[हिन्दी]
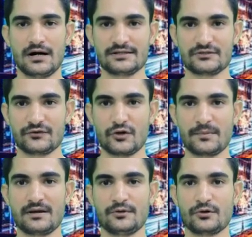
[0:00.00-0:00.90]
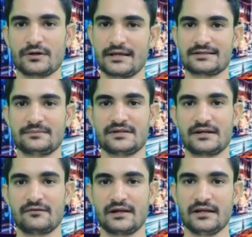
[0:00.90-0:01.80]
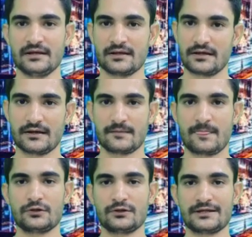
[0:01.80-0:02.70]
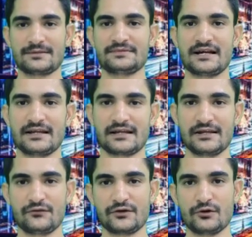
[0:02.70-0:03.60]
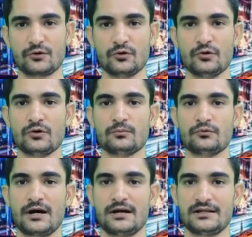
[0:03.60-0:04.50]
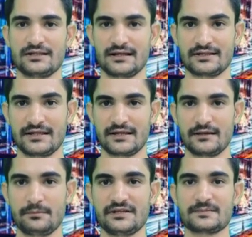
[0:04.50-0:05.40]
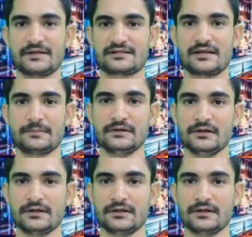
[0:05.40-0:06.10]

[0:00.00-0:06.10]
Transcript: आज इस वीडियो में हम लोग यही सब जानने वाले हैं तो ये सब जानने के लिए वीडियो को पूरा अंत तक देखें बीच में स्केप